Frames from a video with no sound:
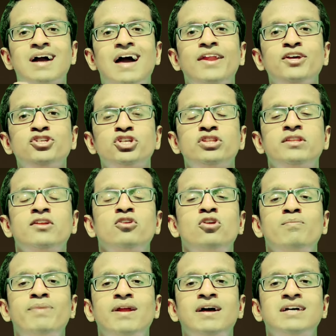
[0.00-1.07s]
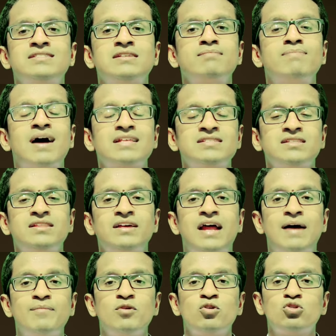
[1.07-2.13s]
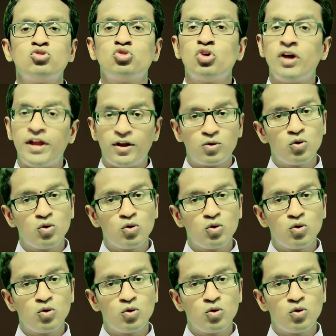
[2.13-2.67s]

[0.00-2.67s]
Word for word: కార్యక్షేత్రం లోపల కాస్త బాధ్యత రాబోయే రోజుల్లో